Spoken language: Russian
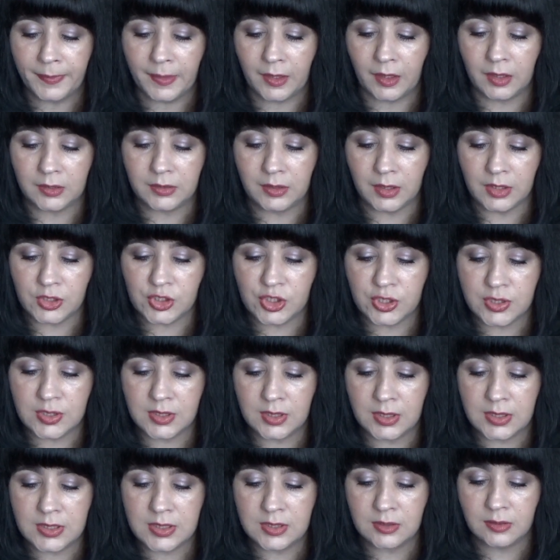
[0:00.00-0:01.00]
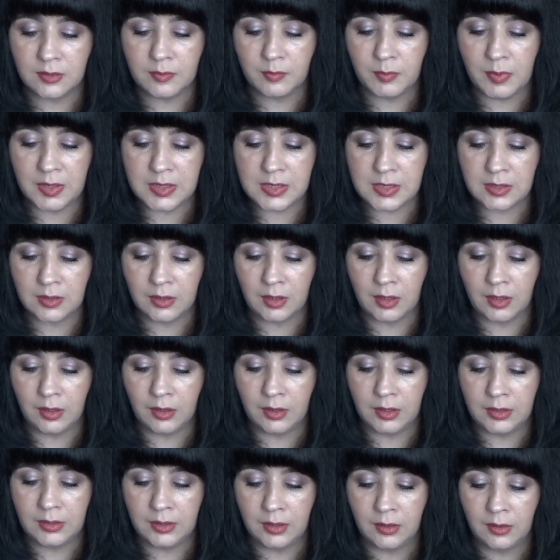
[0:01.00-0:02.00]
а также здесь масла.
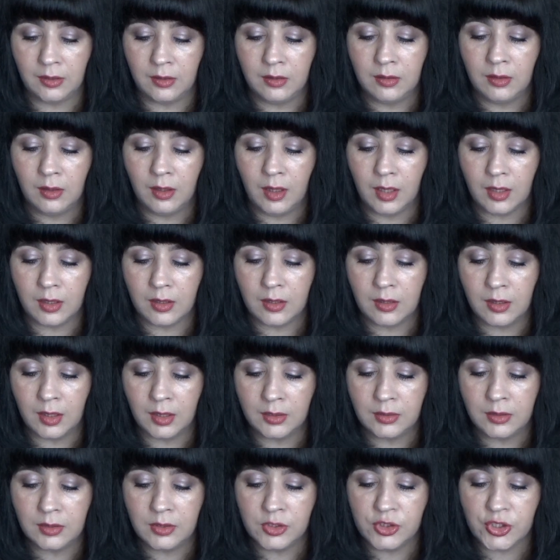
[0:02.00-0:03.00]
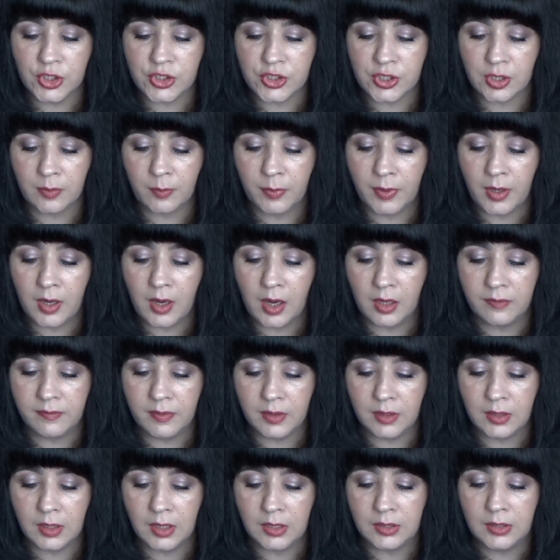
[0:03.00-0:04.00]
Это органы, жажаба,
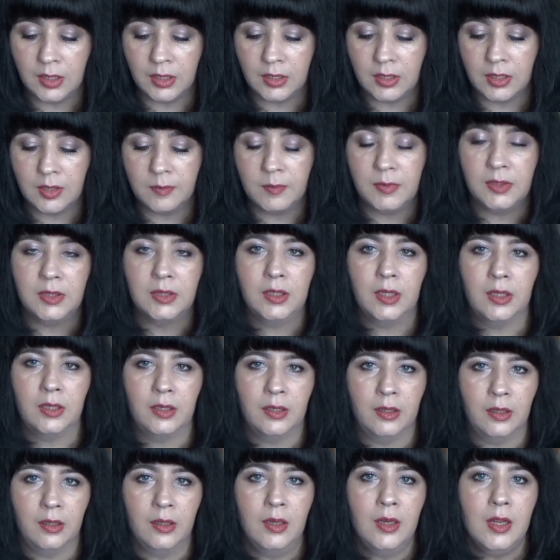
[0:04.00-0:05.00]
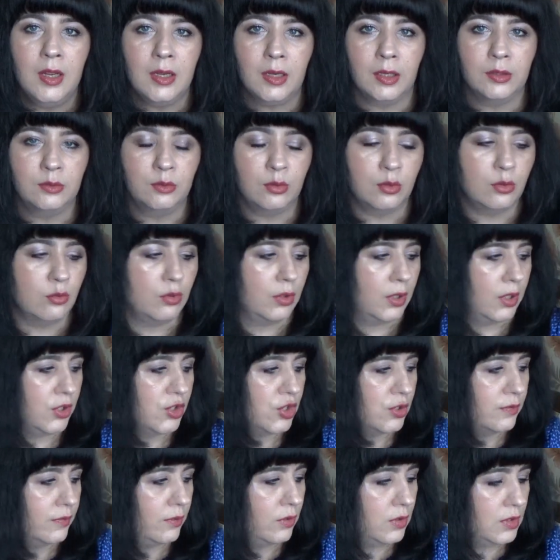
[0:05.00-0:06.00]
авокадо и миндаля, которые
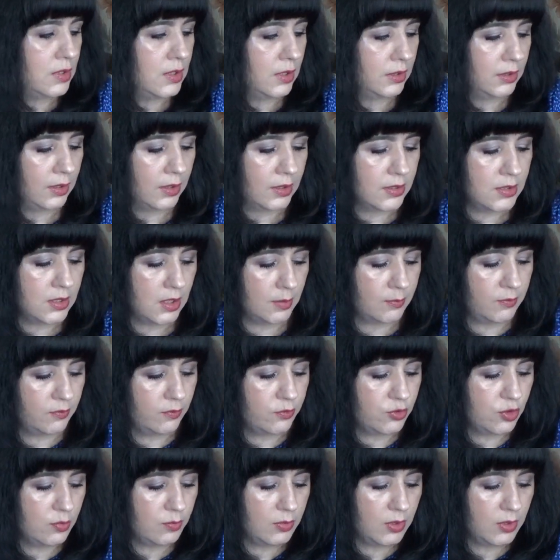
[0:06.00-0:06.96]
ухаживают за ногтями. В общем,